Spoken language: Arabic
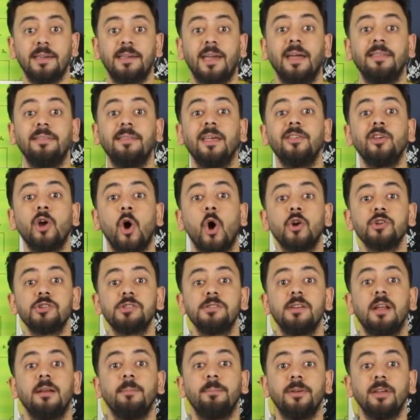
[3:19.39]
كان نادي
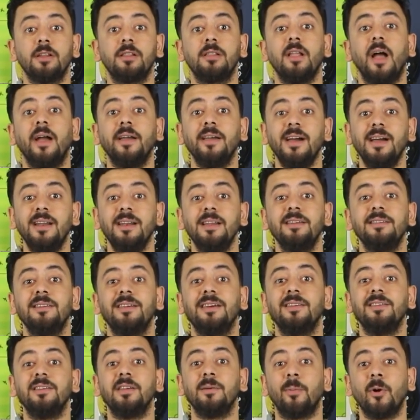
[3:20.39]
ارسنال بيطلع يعلن
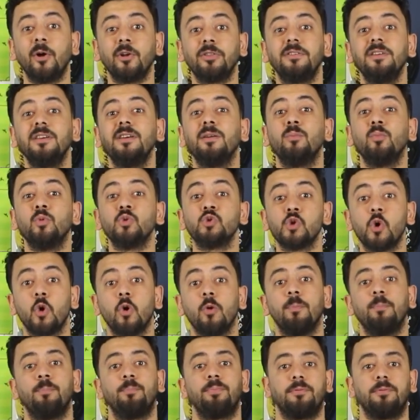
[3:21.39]
ان بارتي مصاب